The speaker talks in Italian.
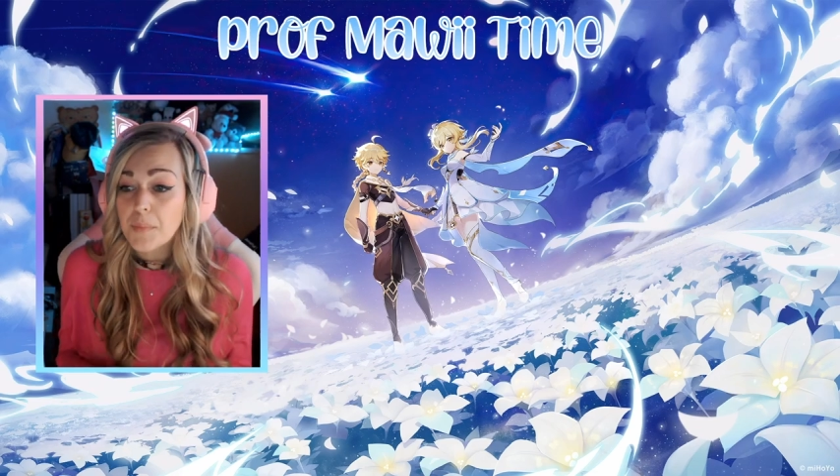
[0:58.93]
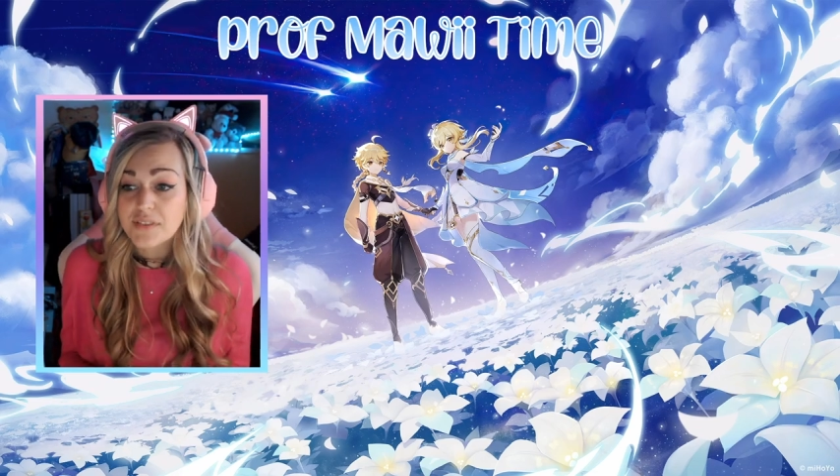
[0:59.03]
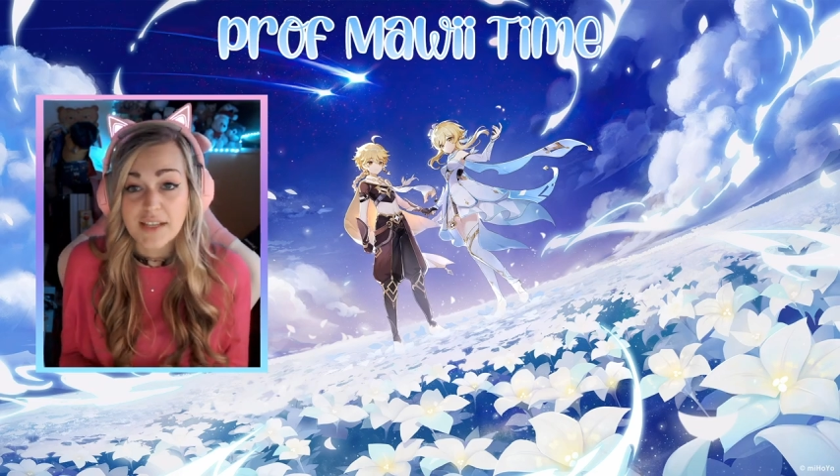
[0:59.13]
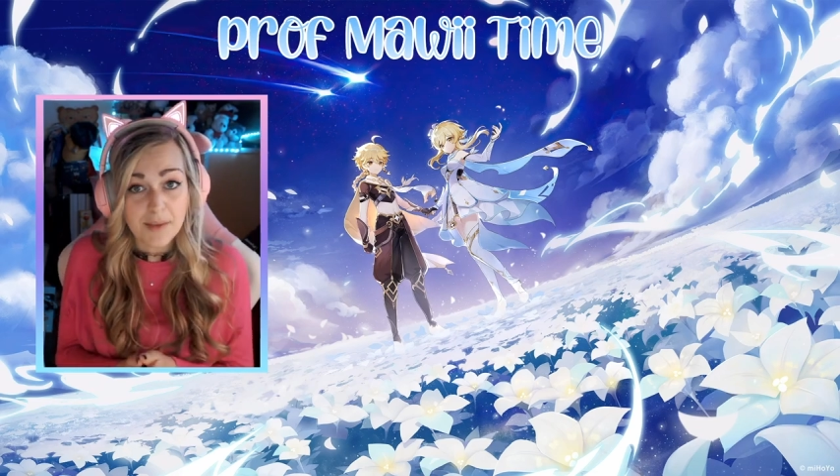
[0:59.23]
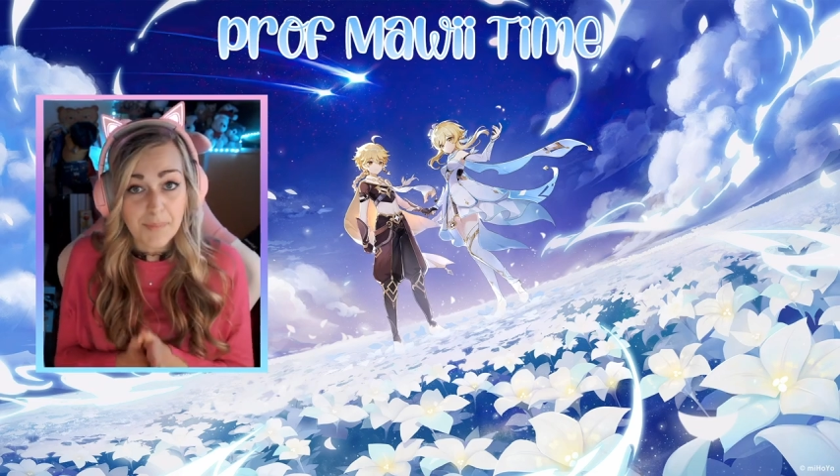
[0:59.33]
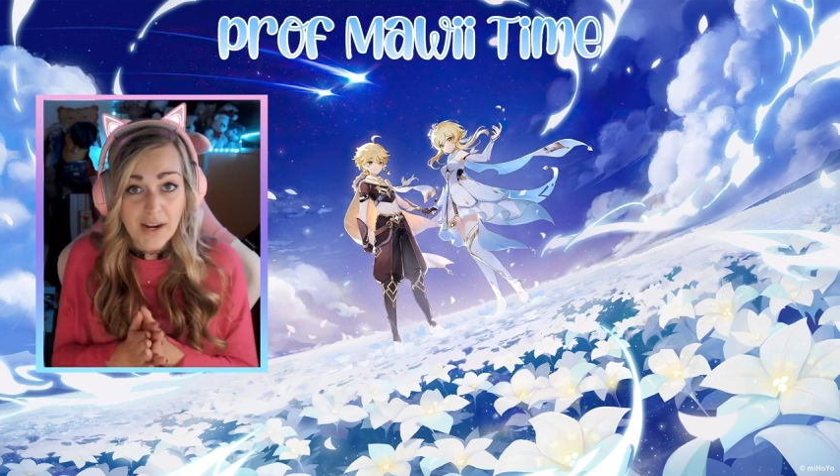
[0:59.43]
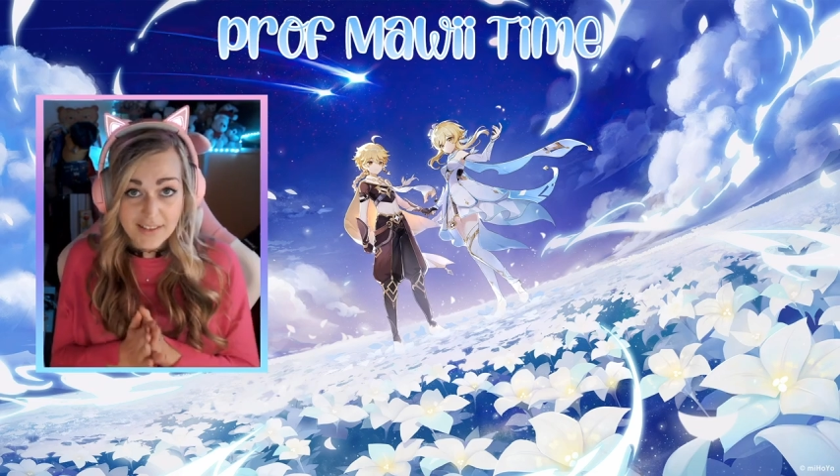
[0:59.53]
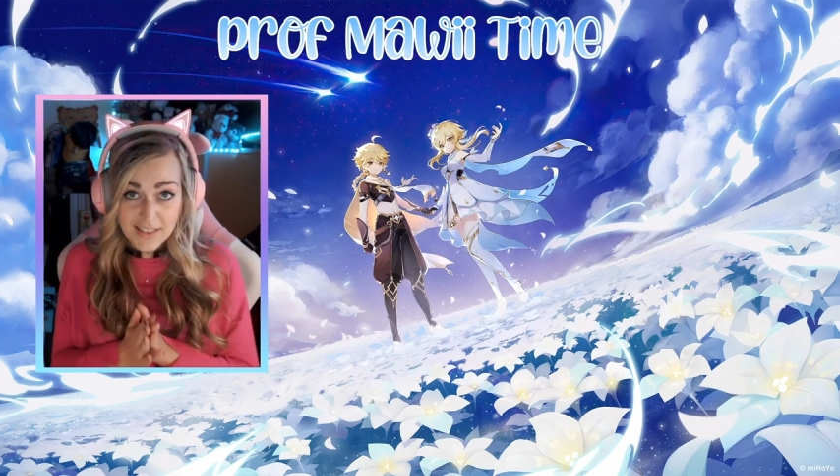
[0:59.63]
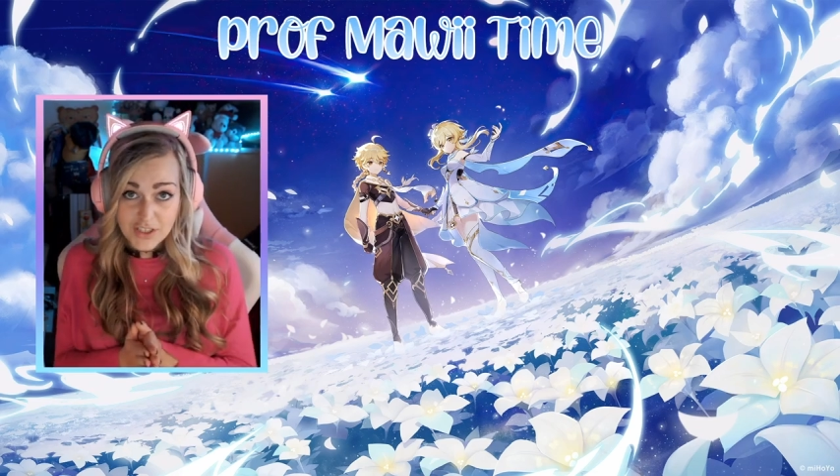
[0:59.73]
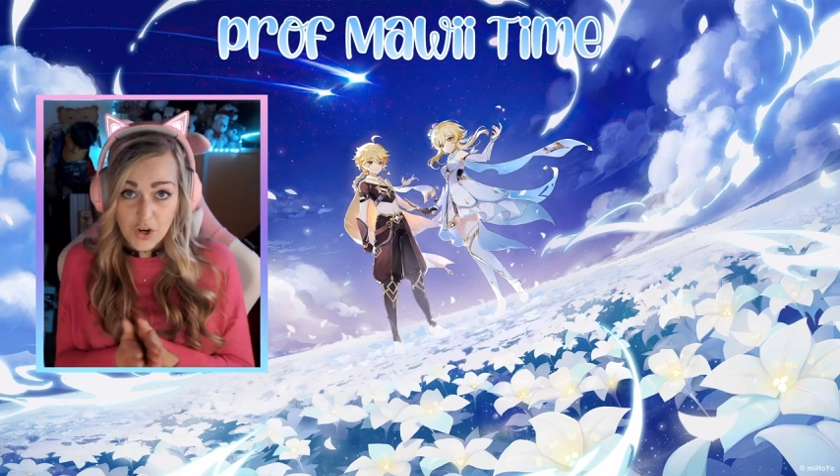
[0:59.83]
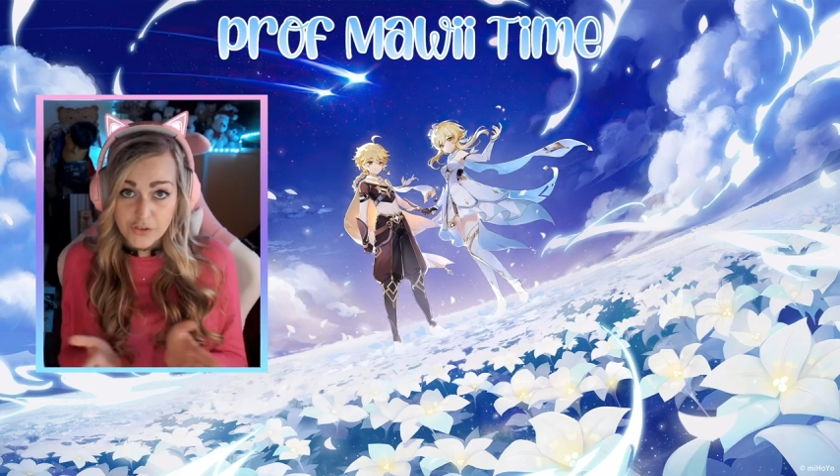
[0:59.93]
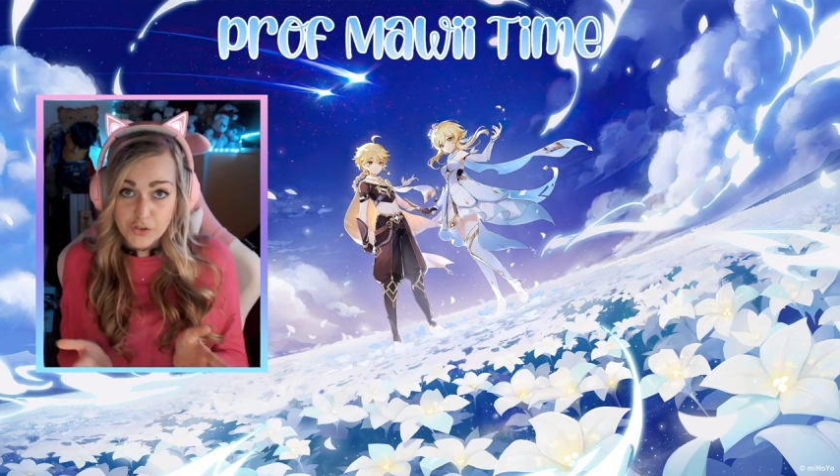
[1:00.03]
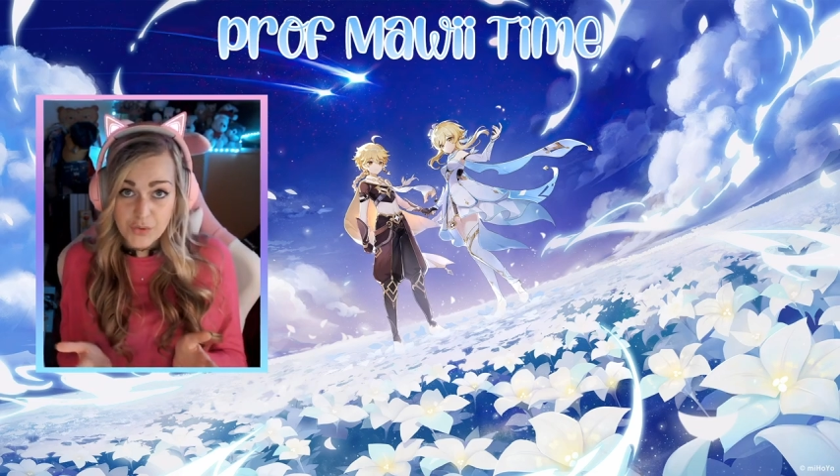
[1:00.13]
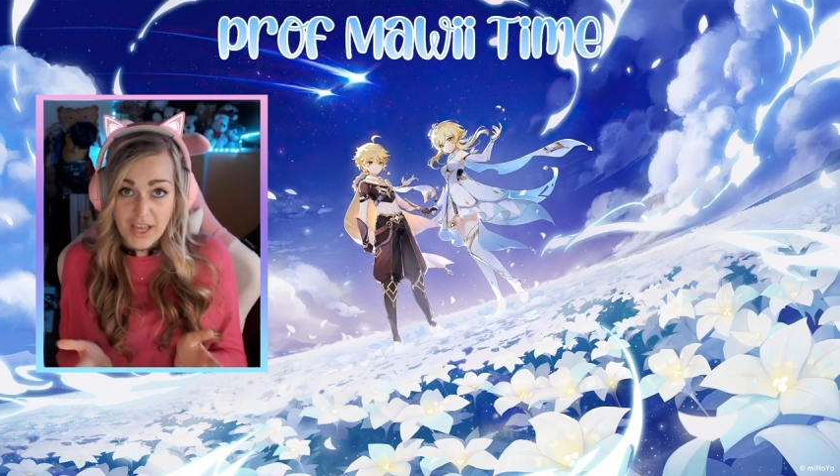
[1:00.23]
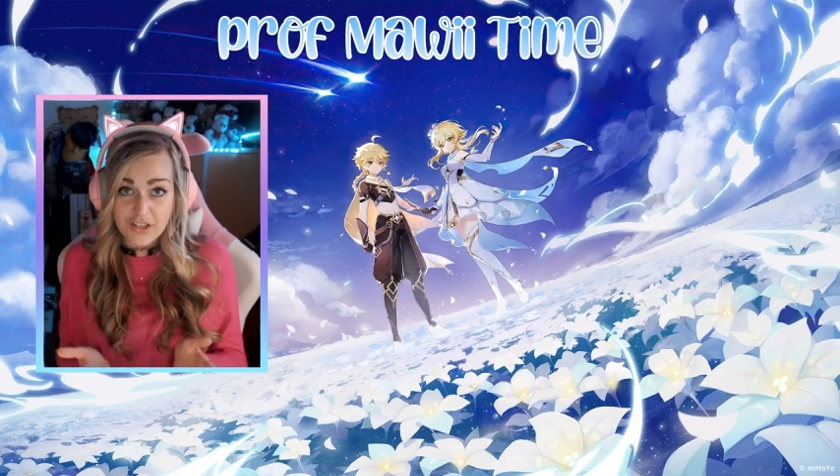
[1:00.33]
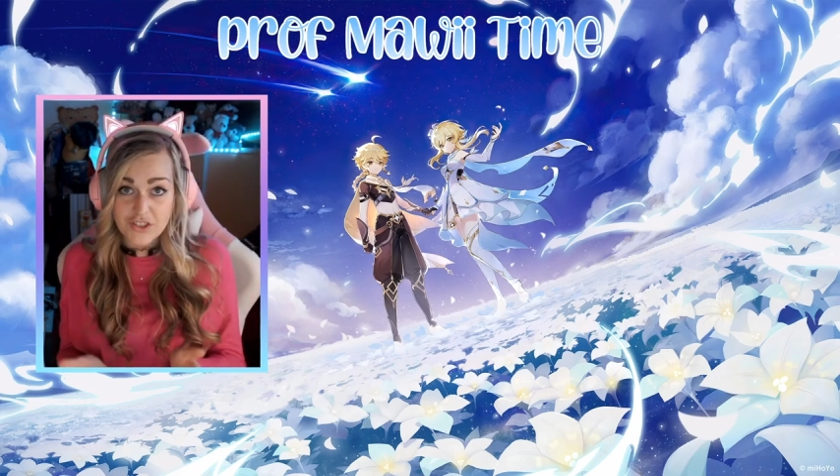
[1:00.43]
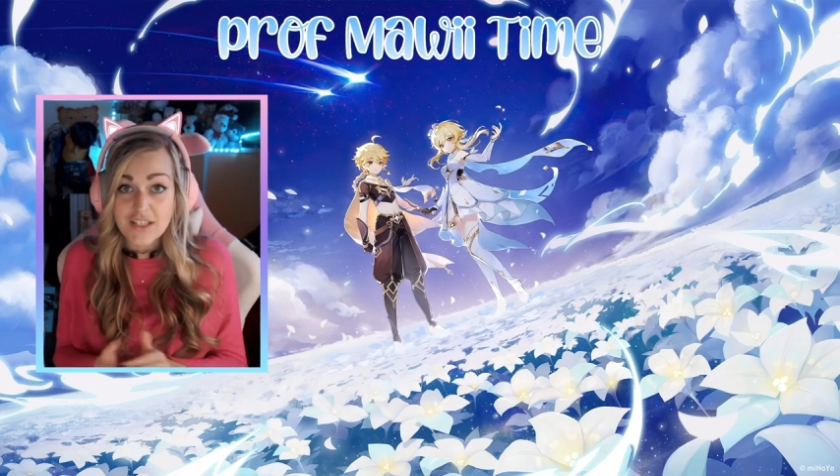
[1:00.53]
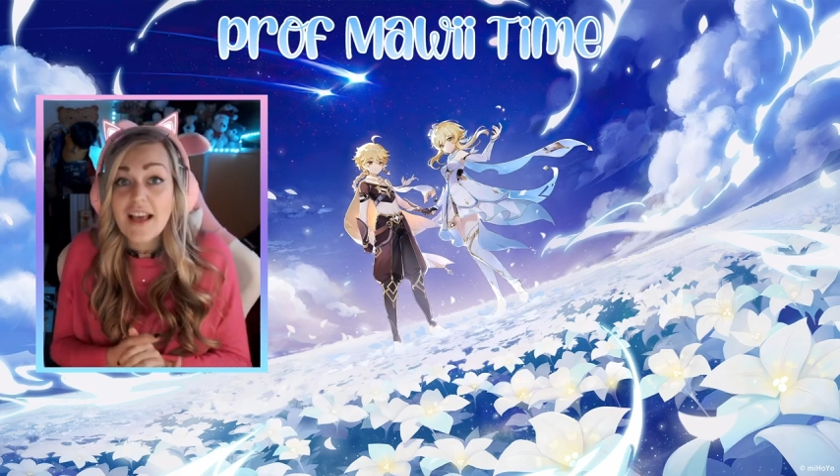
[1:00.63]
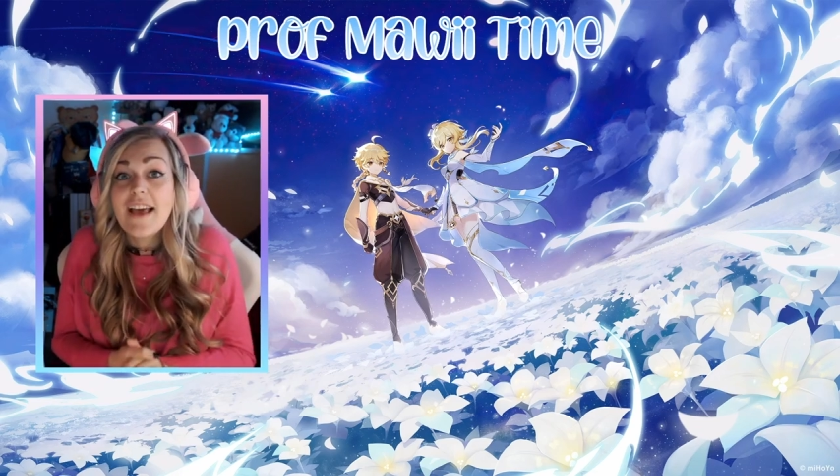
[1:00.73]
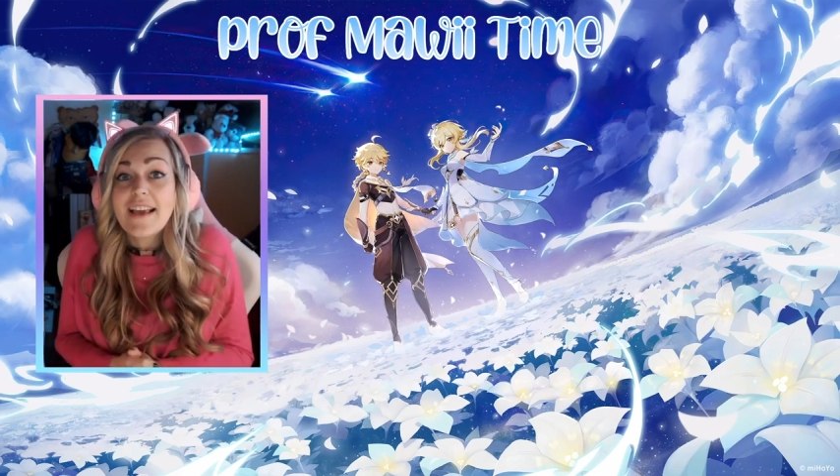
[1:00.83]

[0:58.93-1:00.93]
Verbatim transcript: possa anche imparare tante cose su Genshin,